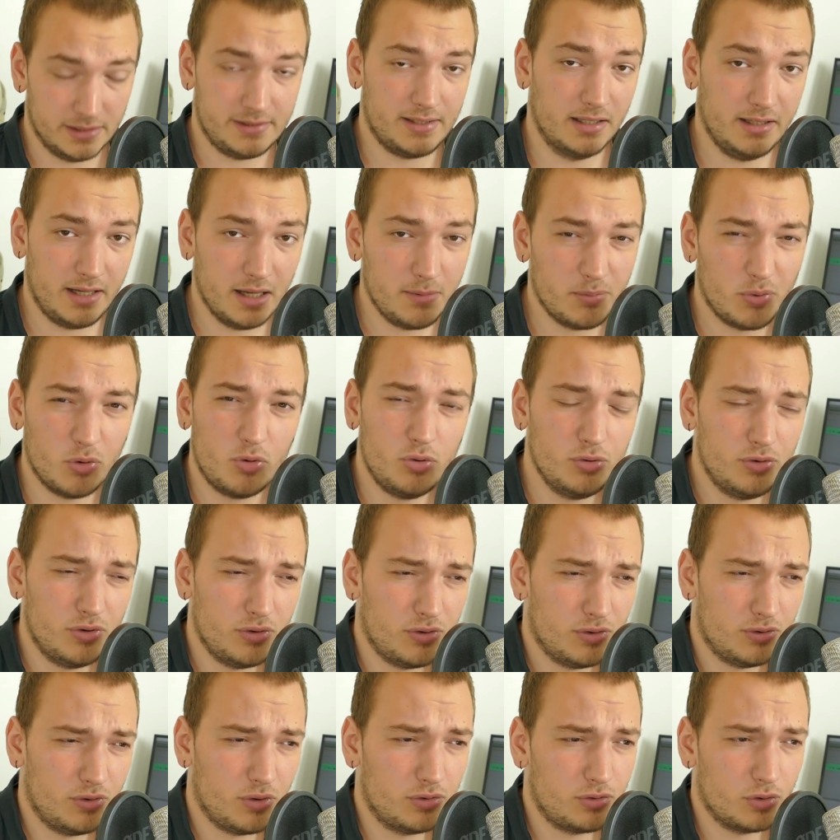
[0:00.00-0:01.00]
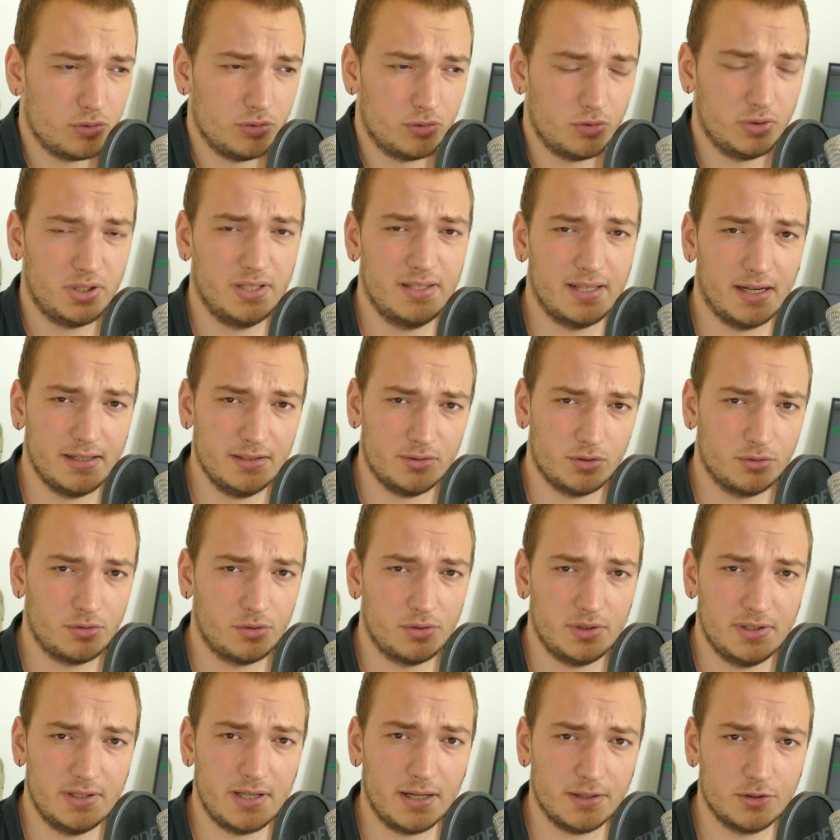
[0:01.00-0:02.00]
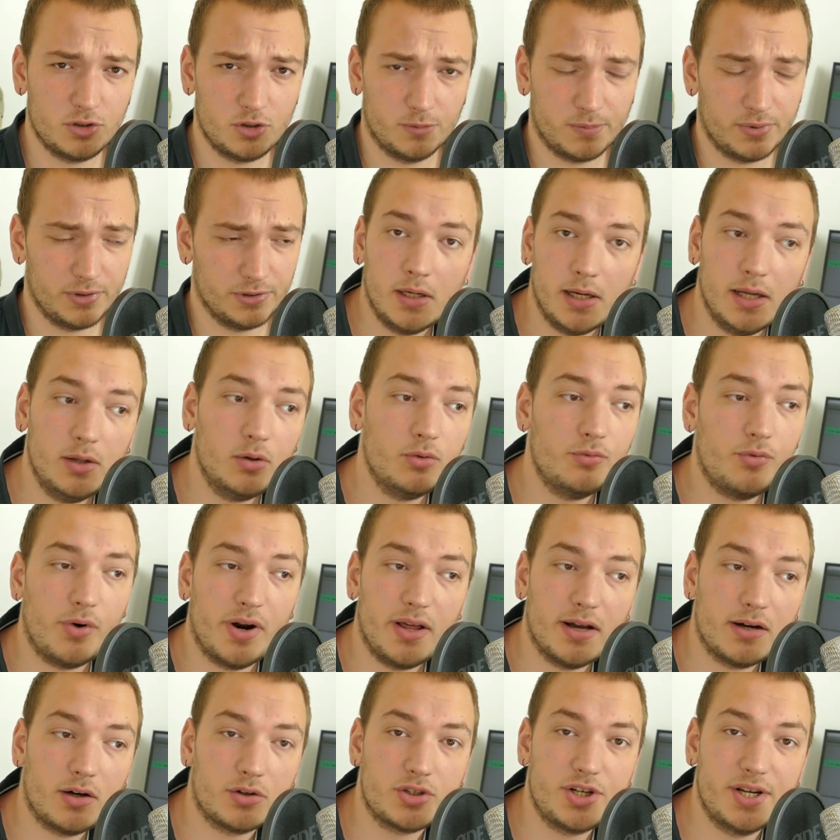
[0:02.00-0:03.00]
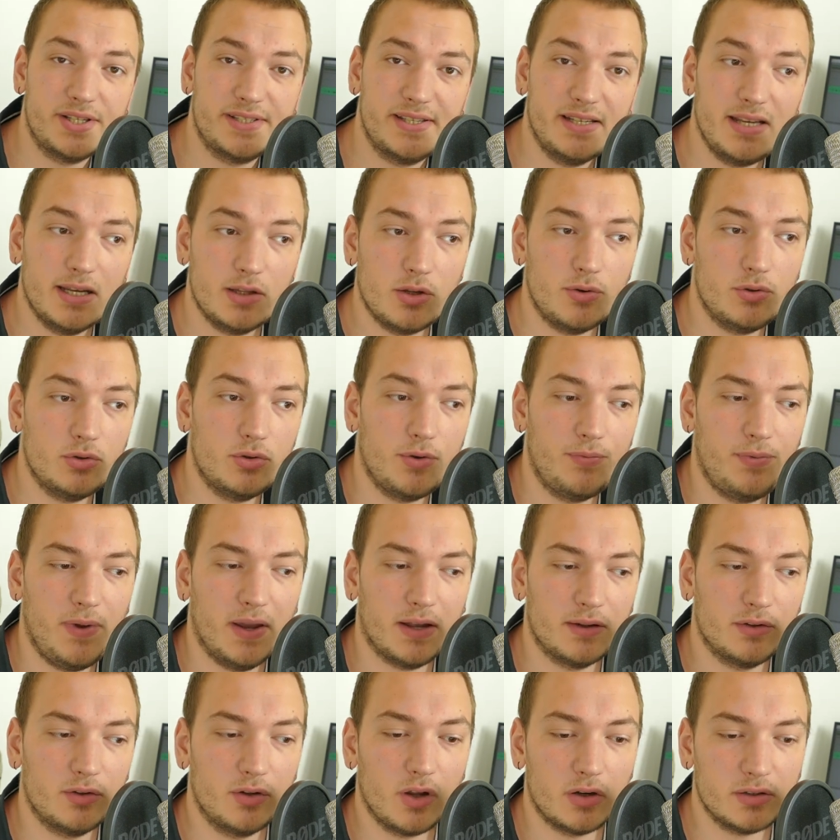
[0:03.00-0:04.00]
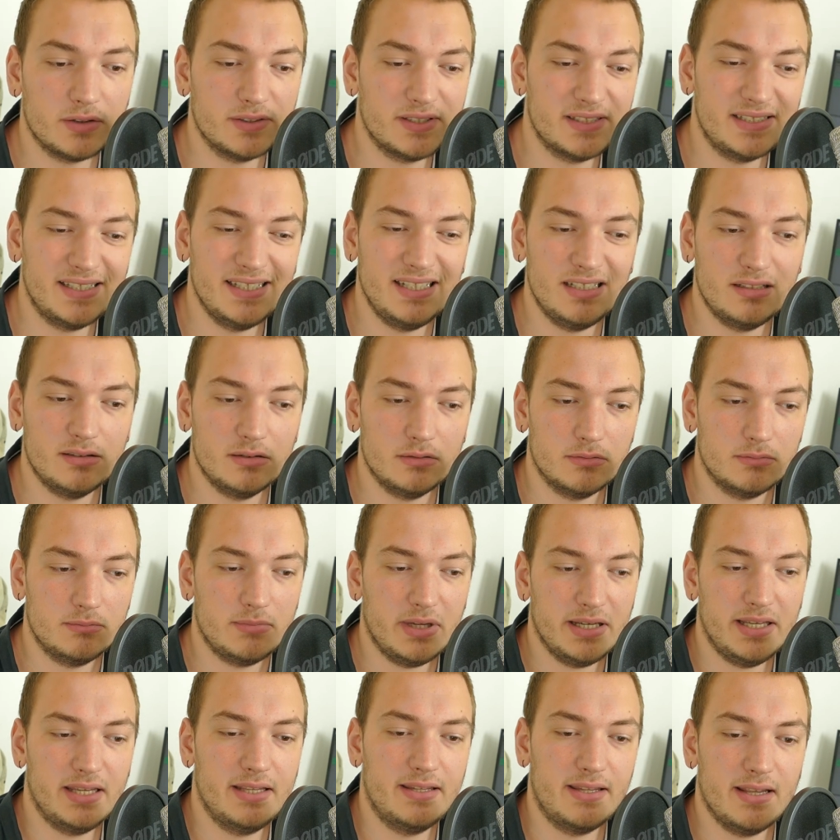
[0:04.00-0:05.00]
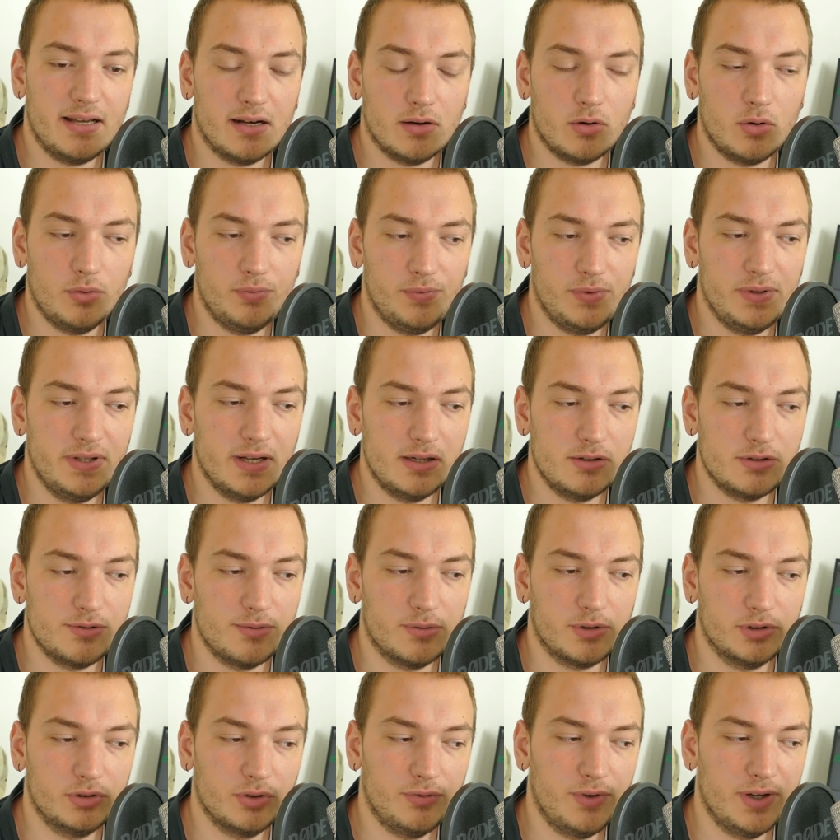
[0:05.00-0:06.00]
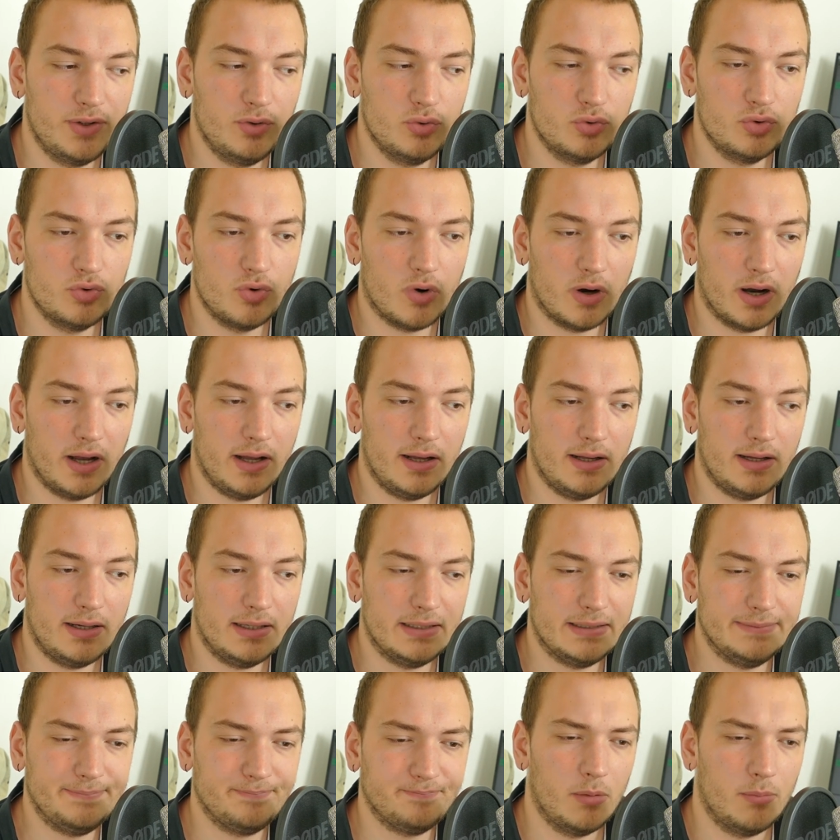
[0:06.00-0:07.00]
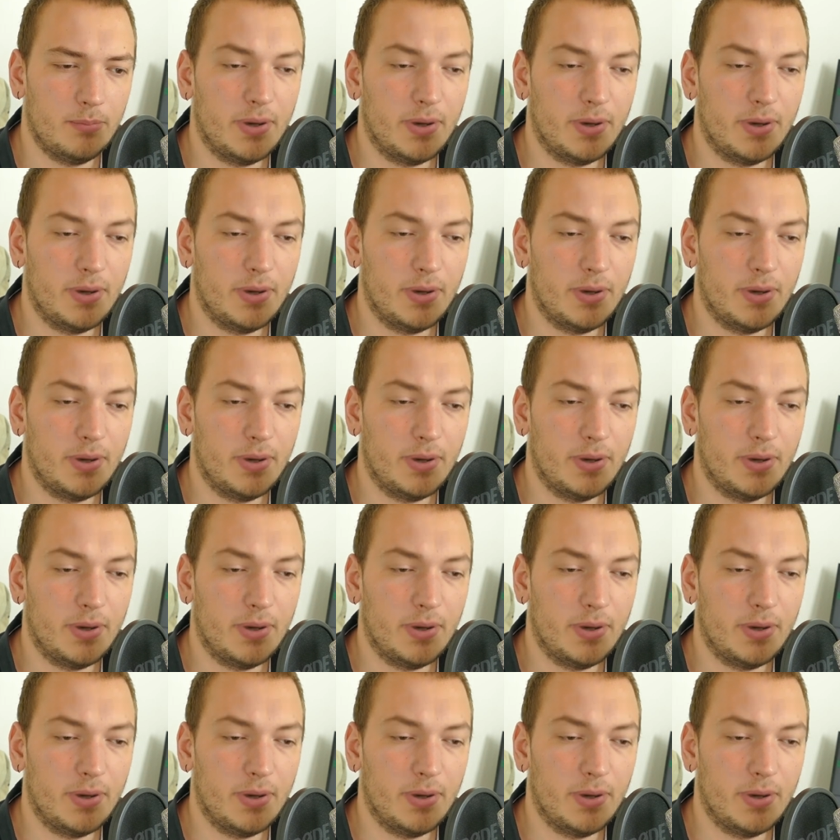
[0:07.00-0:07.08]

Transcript: Et c'est le cas de beaucoup de, de, guitaristes autodidactes, je pense. Et donc voilà, quand j'essayais de, de, faire danser ma guitare, au final, je me retrouvais toujours à.